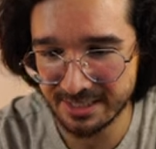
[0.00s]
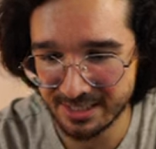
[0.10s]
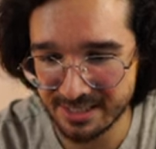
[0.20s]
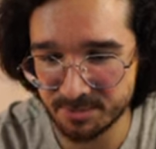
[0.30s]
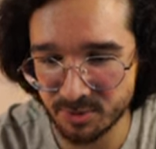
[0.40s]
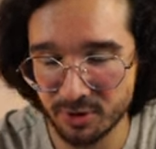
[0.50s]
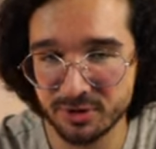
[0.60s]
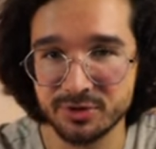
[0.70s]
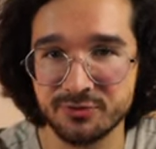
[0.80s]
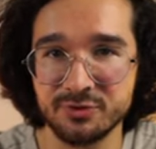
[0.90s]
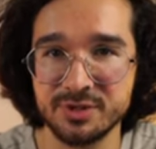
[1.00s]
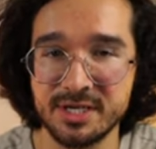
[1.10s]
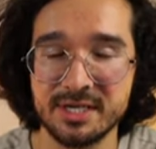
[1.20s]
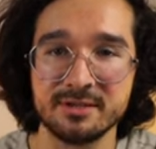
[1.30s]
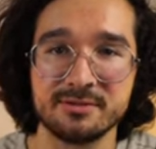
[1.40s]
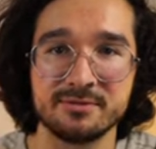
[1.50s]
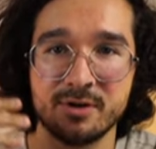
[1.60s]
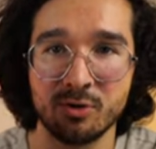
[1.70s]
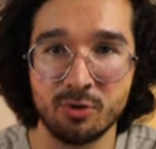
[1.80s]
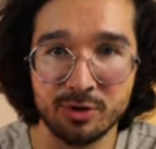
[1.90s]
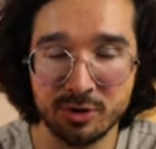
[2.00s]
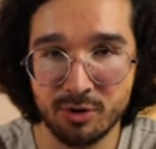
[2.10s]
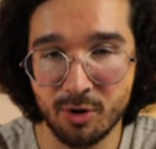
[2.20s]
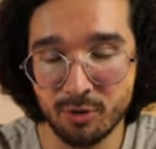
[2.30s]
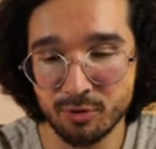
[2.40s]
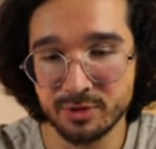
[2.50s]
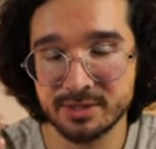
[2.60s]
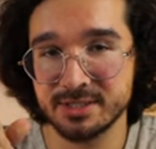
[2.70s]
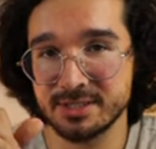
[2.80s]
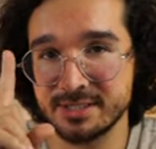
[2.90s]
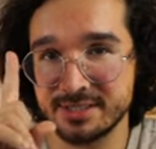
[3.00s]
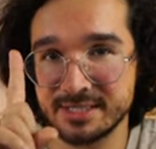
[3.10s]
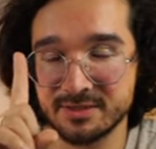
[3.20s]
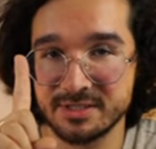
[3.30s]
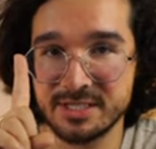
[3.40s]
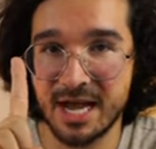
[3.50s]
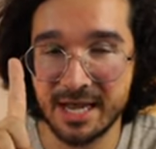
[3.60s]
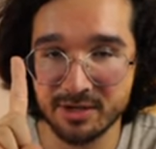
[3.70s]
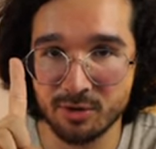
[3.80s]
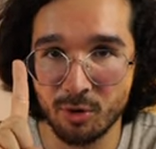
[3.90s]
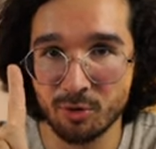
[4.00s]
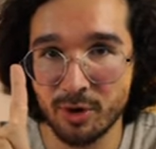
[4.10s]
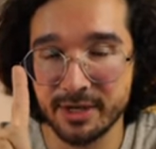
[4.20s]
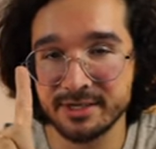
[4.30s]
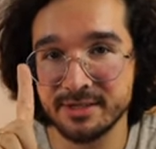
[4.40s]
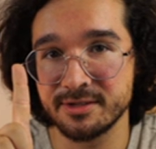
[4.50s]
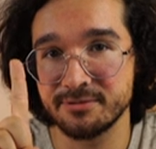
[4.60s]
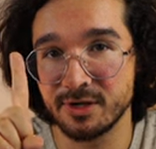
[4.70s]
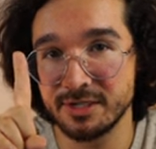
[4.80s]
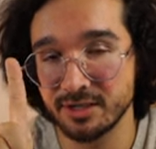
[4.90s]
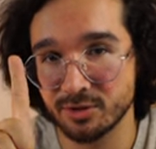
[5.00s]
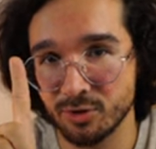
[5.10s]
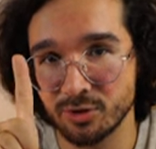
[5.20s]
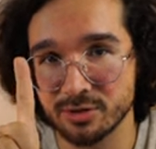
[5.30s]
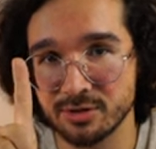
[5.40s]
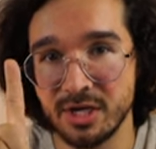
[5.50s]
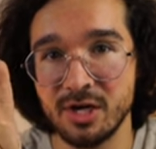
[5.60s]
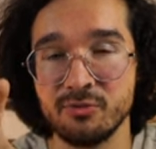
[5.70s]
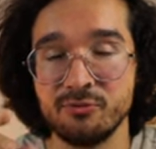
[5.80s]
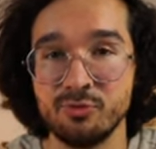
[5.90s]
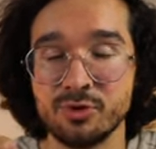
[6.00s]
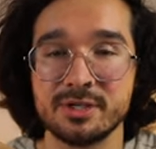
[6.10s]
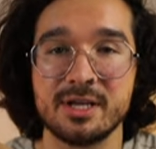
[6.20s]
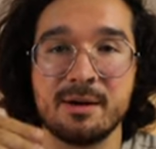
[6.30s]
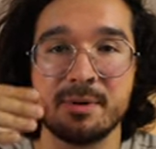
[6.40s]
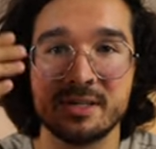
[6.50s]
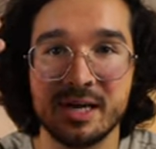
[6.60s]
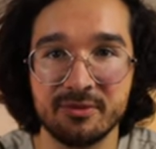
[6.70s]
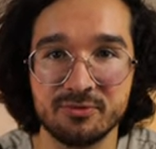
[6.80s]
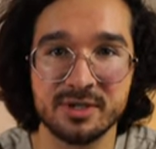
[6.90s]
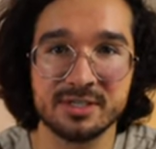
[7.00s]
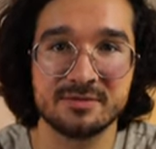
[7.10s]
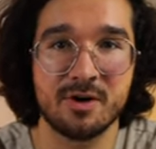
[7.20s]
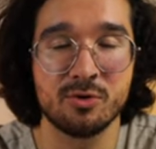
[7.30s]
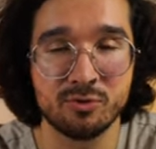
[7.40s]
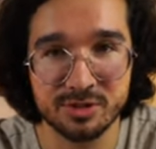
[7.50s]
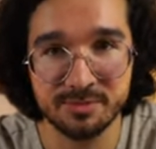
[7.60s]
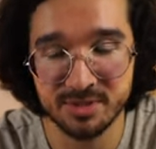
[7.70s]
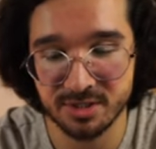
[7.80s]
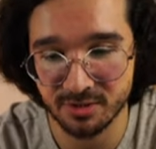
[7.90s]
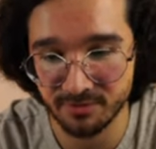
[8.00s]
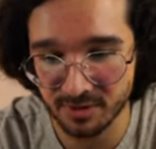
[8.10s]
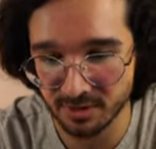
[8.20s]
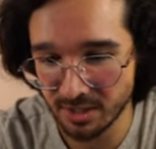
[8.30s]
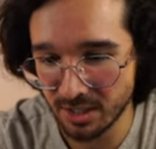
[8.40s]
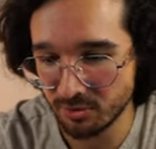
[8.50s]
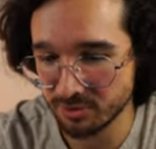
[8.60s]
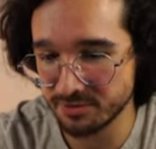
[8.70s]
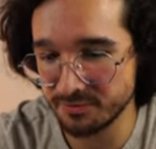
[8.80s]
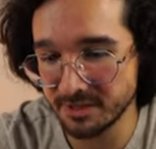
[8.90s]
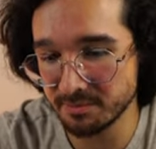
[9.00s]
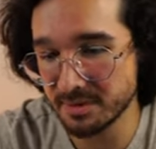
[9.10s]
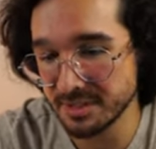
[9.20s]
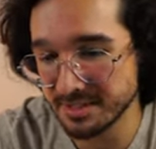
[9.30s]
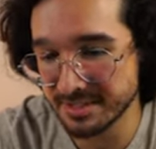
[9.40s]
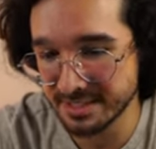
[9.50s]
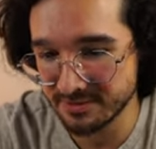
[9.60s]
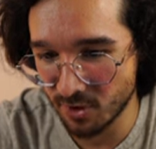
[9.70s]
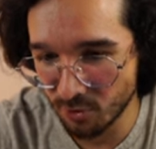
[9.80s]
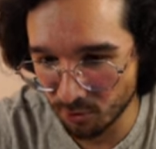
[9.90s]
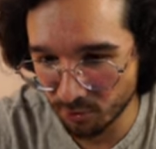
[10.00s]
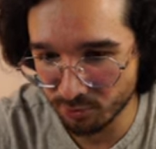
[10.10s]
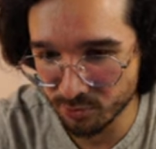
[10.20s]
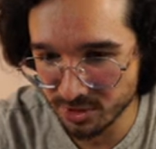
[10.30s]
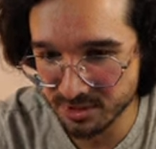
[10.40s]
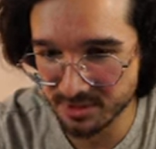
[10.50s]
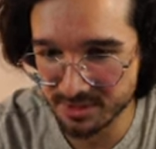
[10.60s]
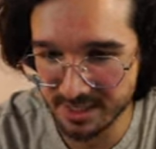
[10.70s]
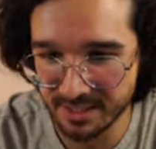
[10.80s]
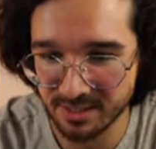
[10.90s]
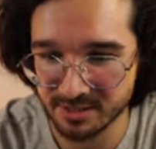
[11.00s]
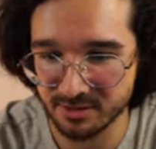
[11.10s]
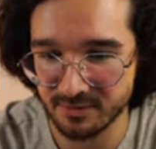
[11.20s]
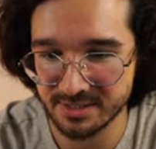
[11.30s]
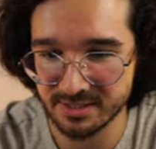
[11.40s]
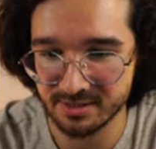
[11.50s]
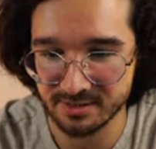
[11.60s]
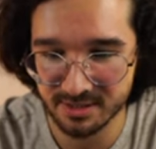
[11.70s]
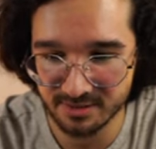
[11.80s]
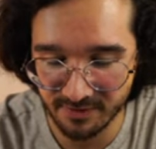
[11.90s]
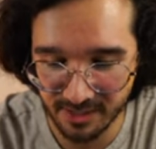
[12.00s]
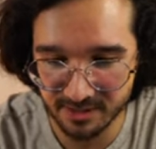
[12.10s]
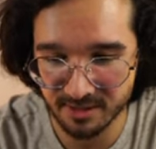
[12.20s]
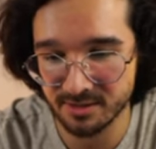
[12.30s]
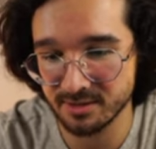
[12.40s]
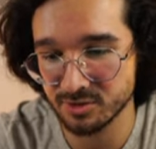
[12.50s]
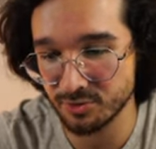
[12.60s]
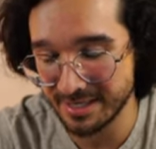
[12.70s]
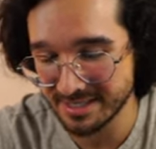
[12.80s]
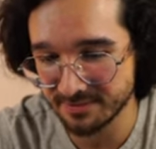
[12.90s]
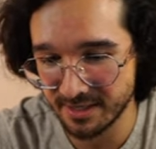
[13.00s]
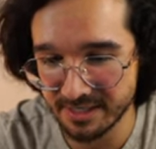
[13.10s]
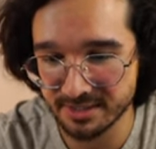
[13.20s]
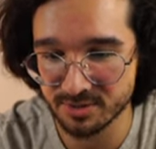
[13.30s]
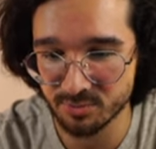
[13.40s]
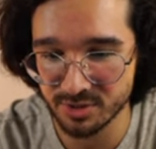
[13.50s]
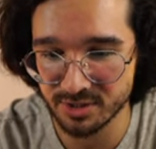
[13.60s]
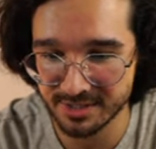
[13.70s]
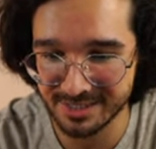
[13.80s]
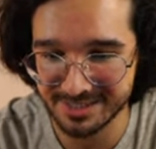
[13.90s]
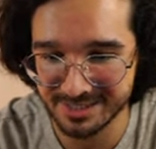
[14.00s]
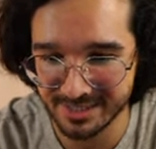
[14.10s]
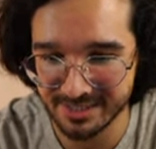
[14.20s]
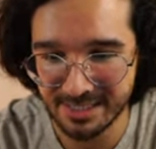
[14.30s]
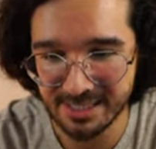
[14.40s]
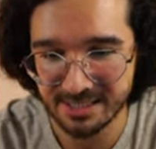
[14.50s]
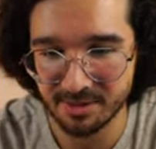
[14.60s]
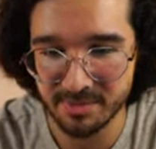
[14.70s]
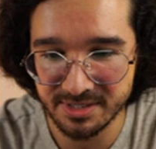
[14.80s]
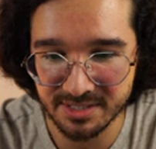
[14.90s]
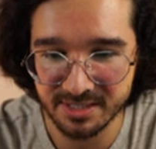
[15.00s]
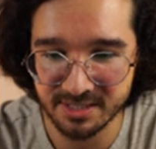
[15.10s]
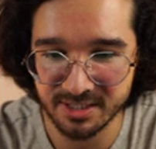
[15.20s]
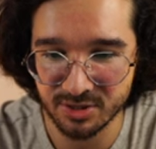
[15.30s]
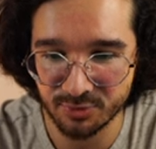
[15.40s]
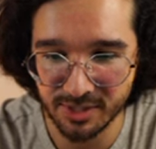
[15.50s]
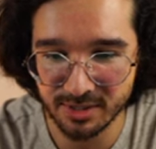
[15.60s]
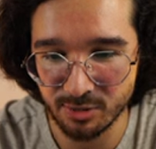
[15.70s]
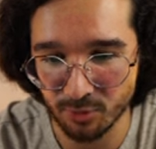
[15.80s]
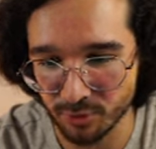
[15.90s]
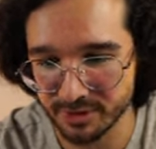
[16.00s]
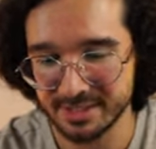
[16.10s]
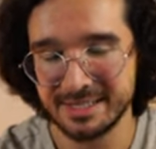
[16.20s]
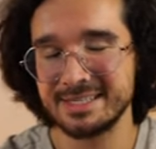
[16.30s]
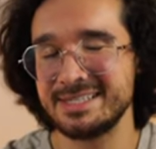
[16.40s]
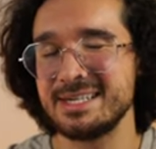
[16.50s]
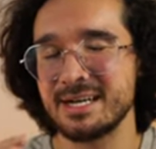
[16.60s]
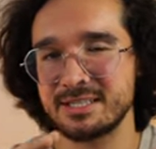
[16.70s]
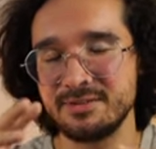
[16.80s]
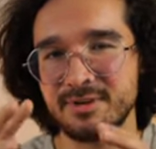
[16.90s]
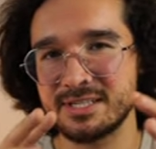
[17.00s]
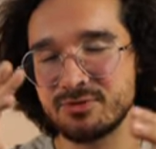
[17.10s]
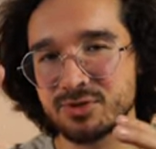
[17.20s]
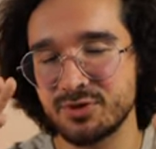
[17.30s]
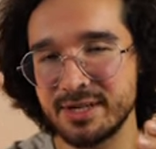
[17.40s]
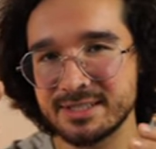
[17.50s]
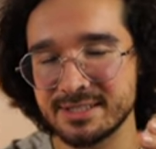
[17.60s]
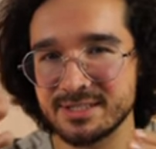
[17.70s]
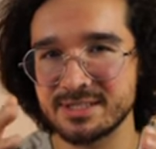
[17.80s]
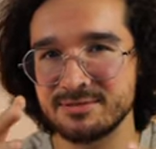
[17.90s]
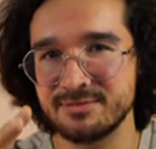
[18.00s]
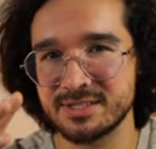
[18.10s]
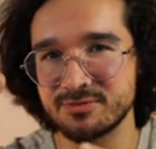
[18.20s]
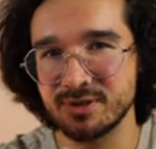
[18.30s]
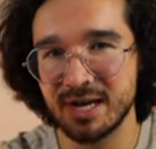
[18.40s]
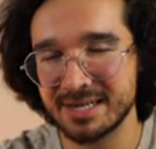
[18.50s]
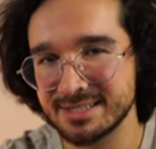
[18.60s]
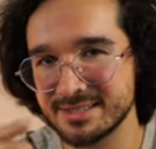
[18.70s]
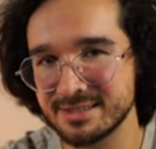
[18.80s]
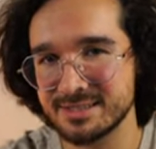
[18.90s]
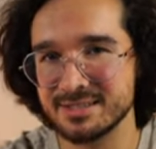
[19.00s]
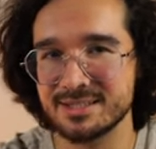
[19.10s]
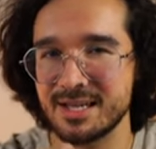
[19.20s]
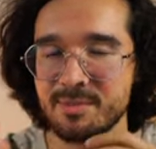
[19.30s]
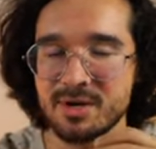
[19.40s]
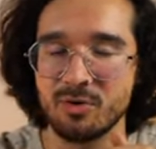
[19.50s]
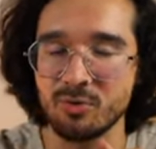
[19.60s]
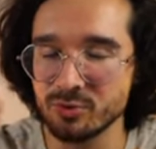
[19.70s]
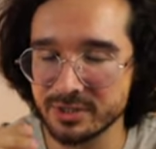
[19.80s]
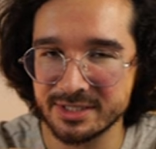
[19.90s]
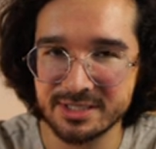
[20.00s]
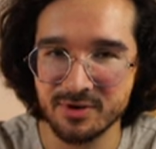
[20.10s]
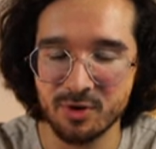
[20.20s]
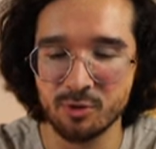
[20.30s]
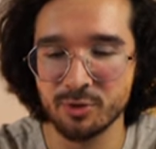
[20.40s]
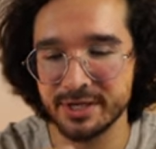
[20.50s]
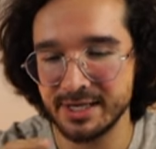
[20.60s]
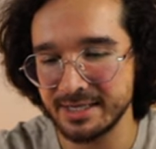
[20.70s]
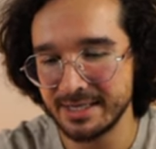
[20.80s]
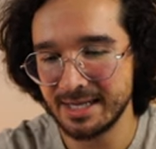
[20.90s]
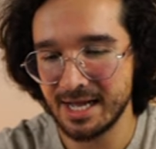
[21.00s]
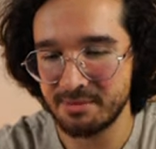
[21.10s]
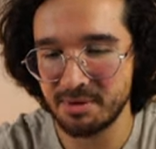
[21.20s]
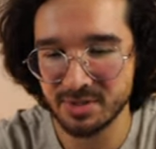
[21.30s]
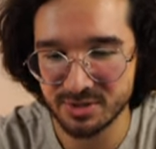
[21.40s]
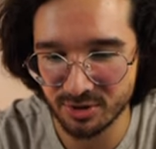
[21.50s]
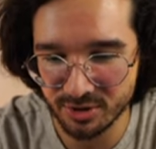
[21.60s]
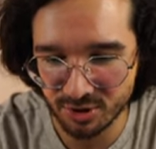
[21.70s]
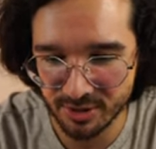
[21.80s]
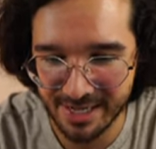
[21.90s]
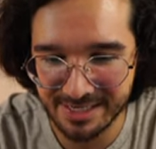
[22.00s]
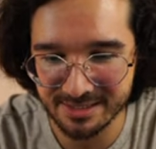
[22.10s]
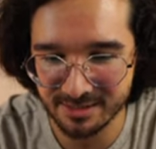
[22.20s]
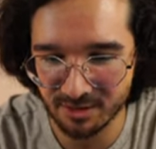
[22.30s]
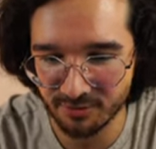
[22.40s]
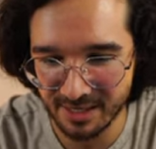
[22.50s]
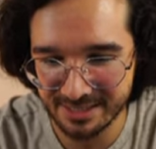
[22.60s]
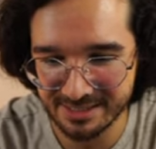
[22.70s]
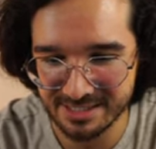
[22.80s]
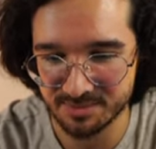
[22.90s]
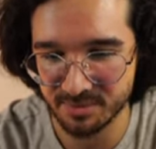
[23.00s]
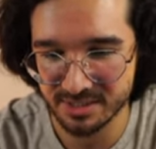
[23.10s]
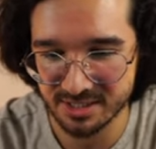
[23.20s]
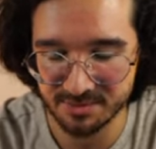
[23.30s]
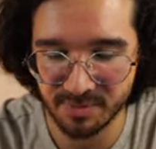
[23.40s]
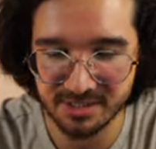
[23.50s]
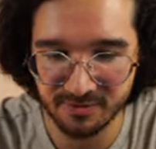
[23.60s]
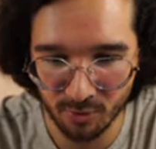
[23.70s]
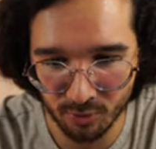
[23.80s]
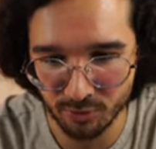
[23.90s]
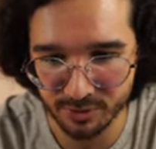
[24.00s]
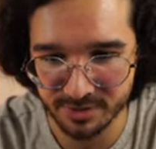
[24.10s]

Das bedeutet für jeden verlorenen Euro, das heißt, ihr setzt quasi einen Euro ein, den ihr verlieren könntet, würdet aber dafür dann 2,70 Euro gewinnen. Und ich finde, mindestens 2 Euro müssten es sein, also quasi ein 2 äh, zu 1 Verhältnis müsste das Ganze sein, damit sich dieser Trade lohnt. Je nachdem, was für ein Trade das ist, was für eine Aktie das ist, kann man auch unter die 2 Euro gehen, aber man sollte schon eigentlich darauf achten, dass es mindestens bei 2 Euro